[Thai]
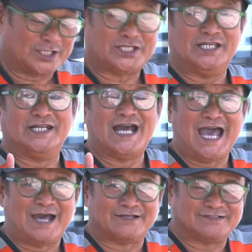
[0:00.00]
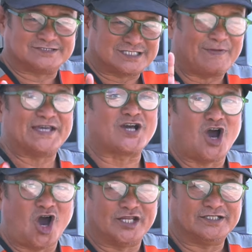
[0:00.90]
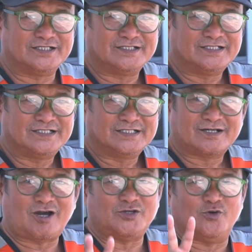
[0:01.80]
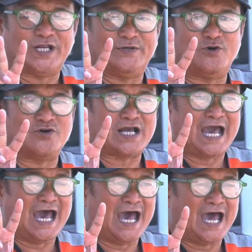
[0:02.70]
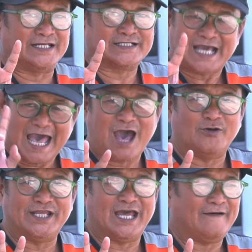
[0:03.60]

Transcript: ปกตินะฮะสมัยก่อนก็อยู่ในวงการข่าว